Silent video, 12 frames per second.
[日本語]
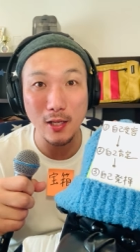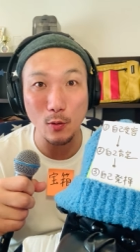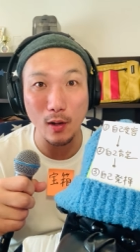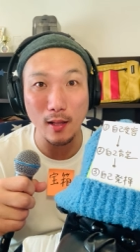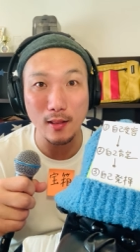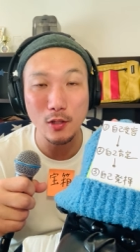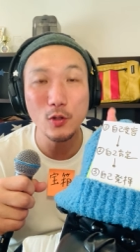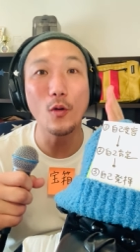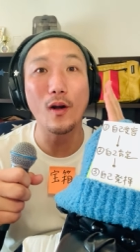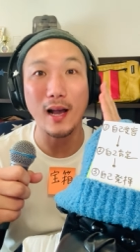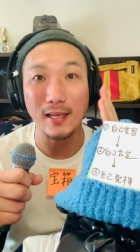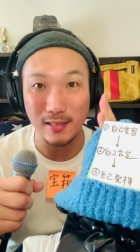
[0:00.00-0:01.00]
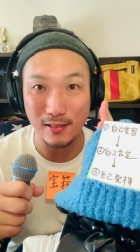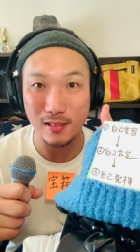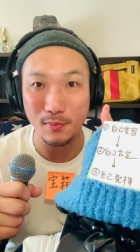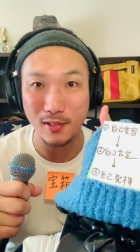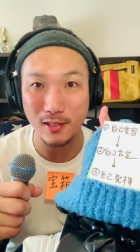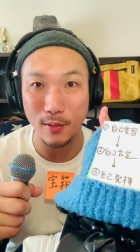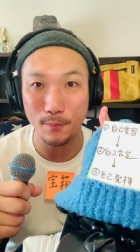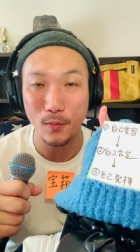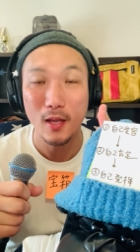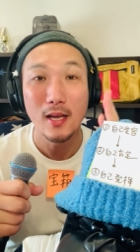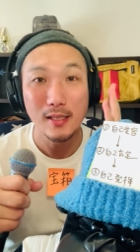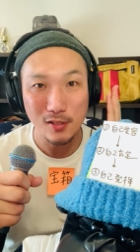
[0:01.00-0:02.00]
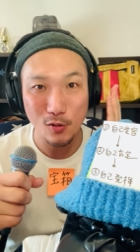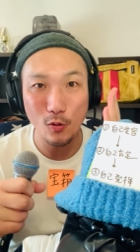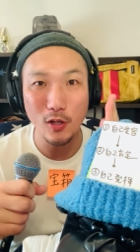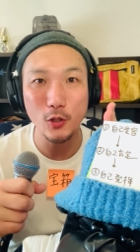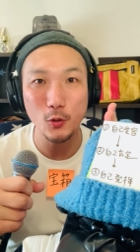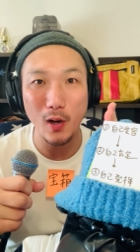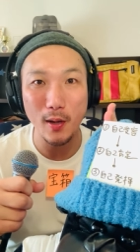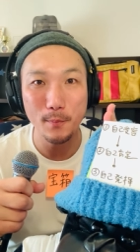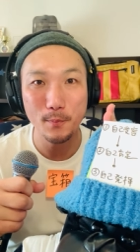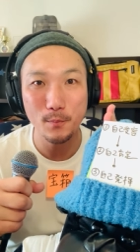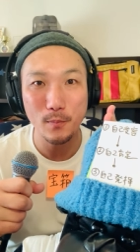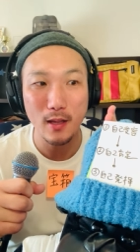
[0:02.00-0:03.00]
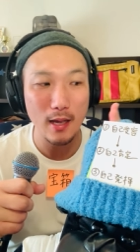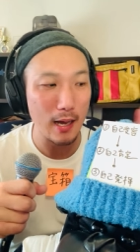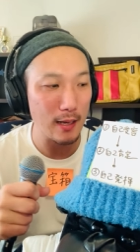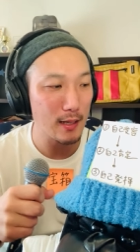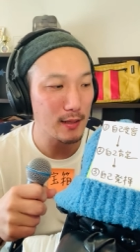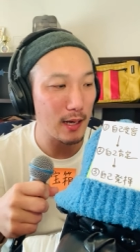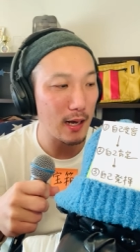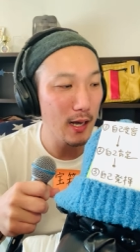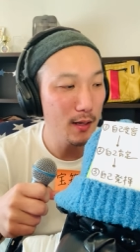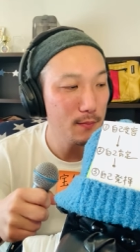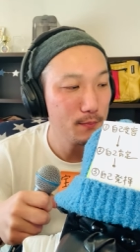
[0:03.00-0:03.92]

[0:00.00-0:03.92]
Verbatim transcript: のかっていうのを解説しました。その理由はあなたが